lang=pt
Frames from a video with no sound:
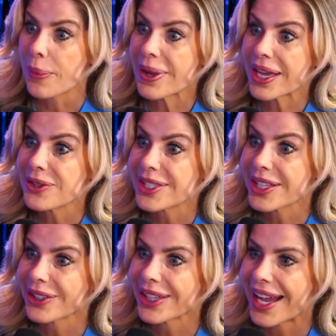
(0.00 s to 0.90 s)
eu peguei o
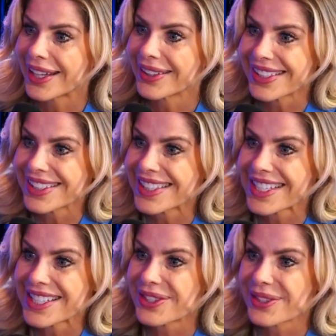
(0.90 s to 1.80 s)
celular,
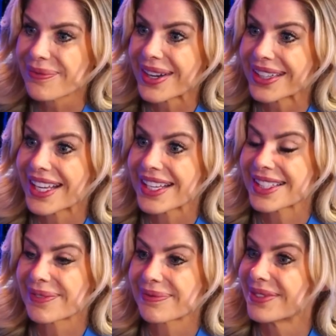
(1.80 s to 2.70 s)
assim, super
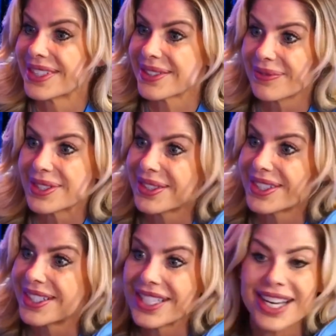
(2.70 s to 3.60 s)
terça, de, de
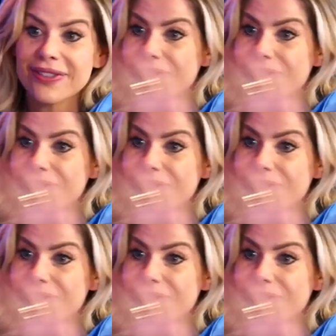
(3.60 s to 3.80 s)
tirar